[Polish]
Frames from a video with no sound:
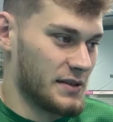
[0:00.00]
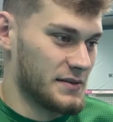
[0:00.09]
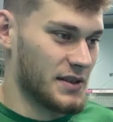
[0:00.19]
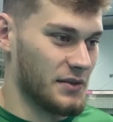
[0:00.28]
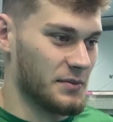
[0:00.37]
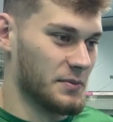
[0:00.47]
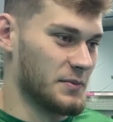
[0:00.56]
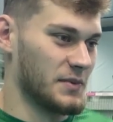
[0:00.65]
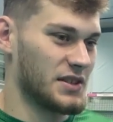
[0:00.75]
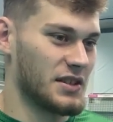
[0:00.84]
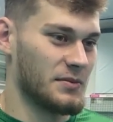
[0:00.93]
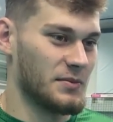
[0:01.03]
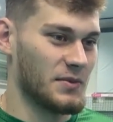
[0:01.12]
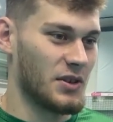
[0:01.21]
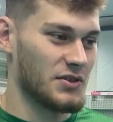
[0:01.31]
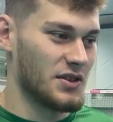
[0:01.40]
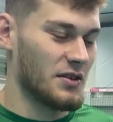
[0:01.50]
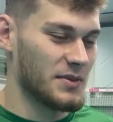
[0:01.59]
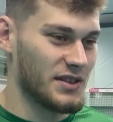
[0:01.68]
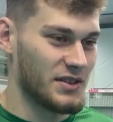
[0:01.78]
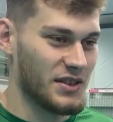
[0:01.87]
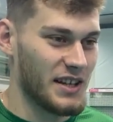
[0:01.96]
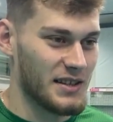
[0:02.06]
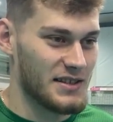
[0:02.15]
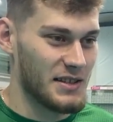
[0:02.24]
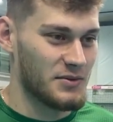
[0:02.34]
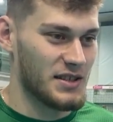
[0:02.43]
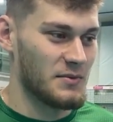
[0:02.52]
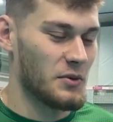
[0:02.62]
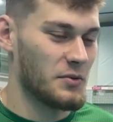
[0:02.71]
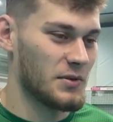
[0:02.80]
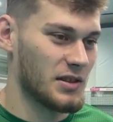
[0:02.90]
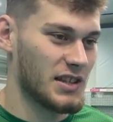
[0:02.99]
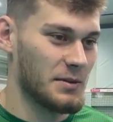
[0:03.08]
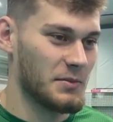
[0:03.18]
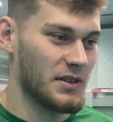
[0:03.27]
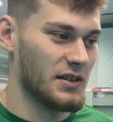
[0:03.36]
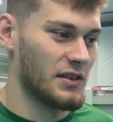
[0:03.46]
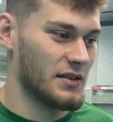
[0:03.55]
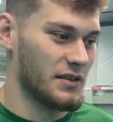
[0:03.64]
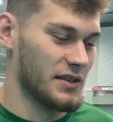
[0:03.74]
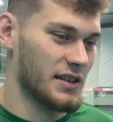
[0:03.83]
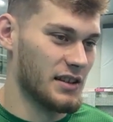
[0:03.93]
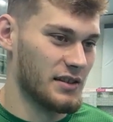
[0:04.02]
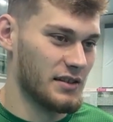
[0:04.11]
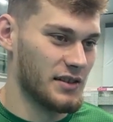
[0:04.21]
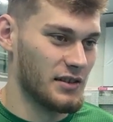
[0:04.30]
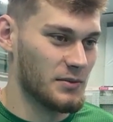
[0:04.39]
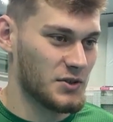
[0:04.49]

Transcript: co, jeśli chodzi o mnie, no to ja cały czas małymi kroczkami idę, idę do